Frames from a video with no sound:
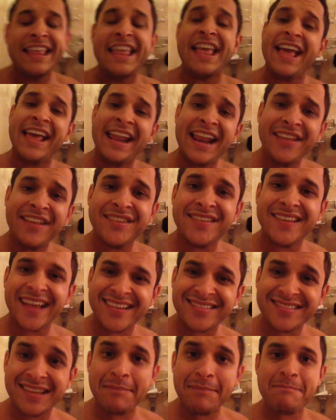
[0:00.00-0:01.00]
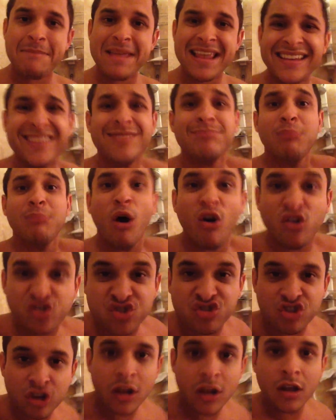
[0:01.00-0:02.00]
quiéranse a sí
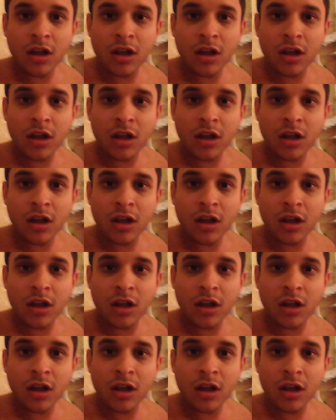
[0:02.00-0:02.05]
mismos.